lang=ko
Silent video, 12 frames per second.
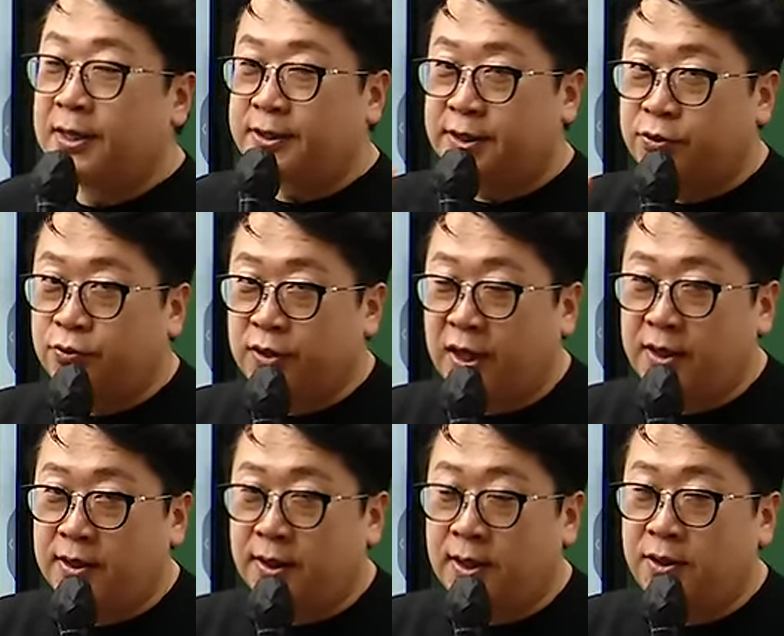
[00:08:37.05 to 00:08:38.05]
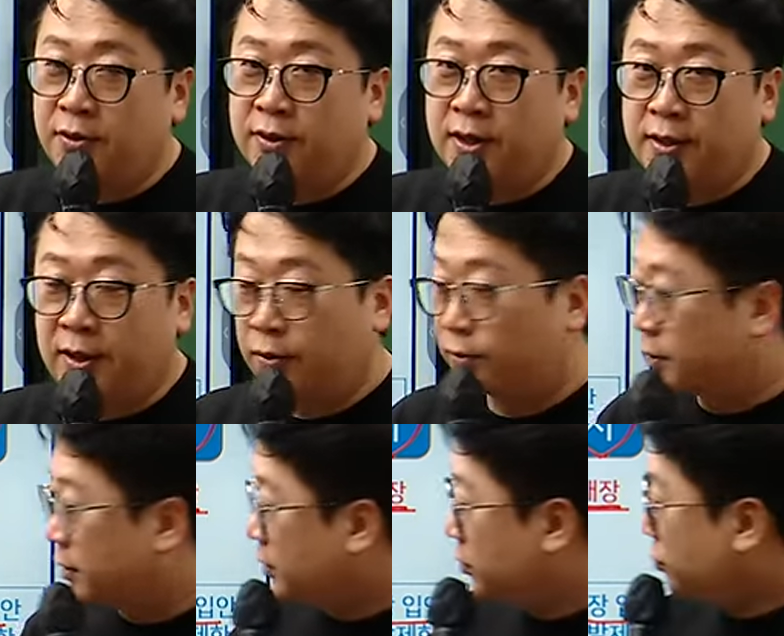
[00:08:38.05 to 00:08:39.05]
지구 단위 관련된
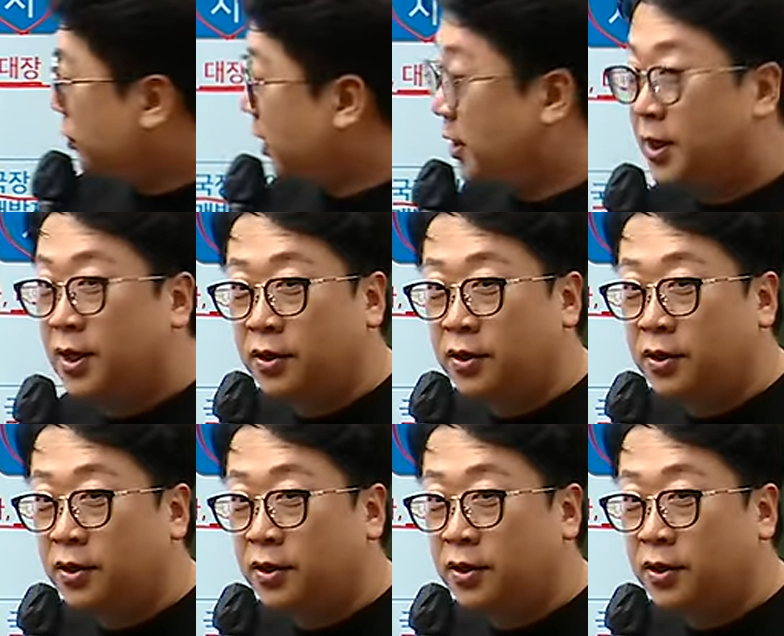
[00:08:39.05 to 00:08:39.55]
내용은 누구랑